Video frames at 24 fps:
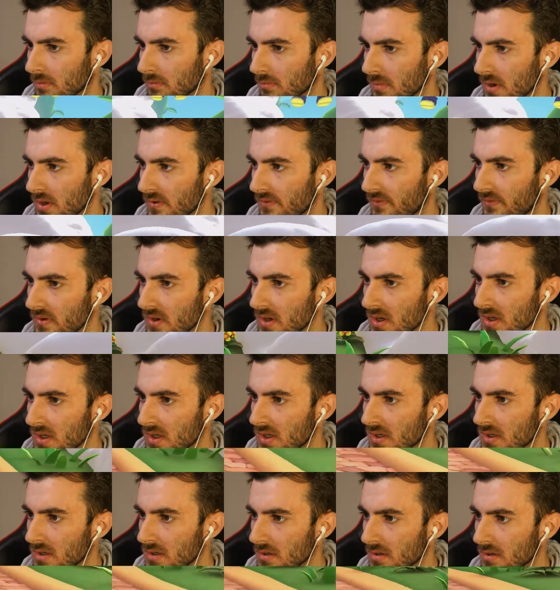
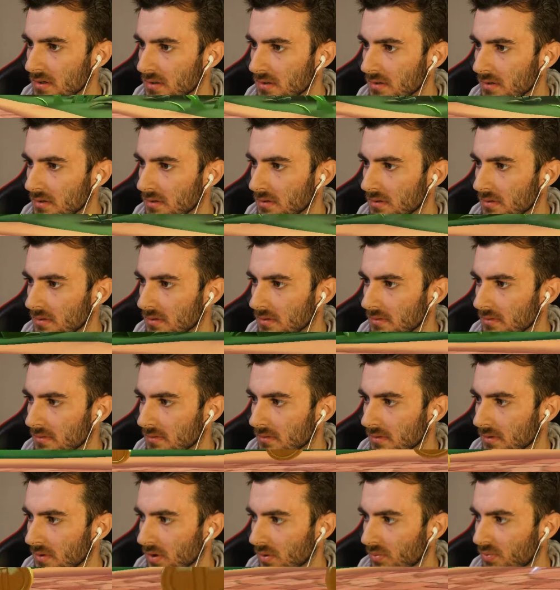Magnifique.
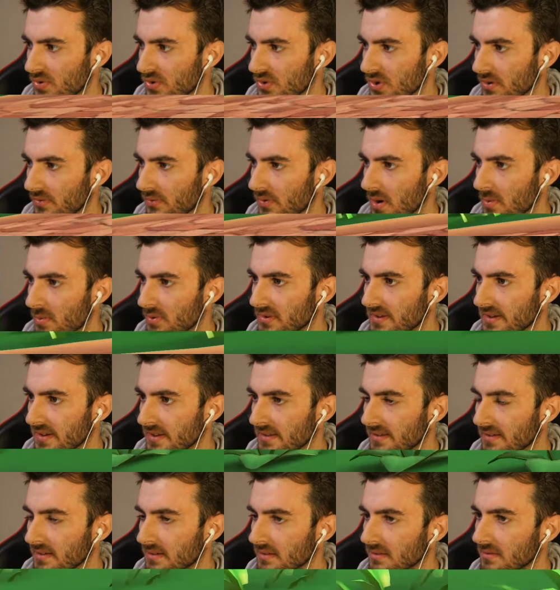En plusieurs fois,
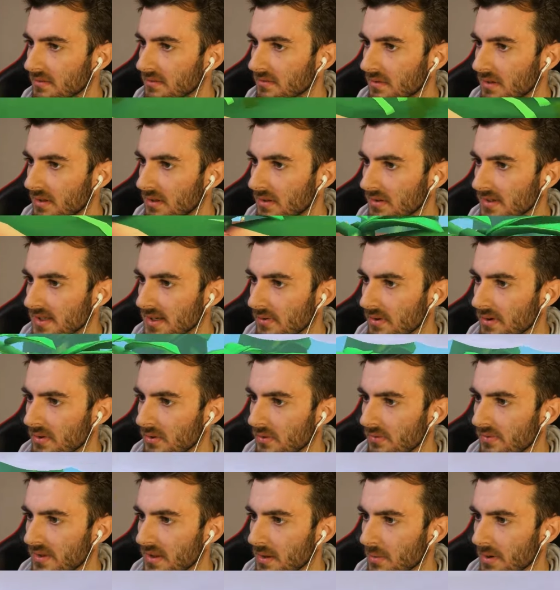peut-être Ouais, non, ça va
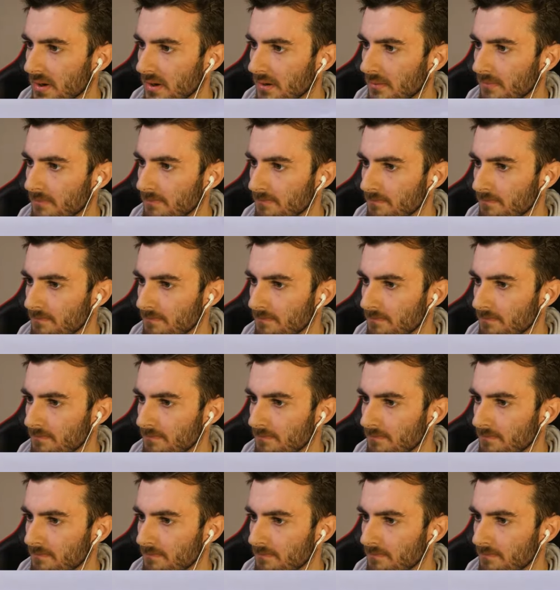dans le vide après.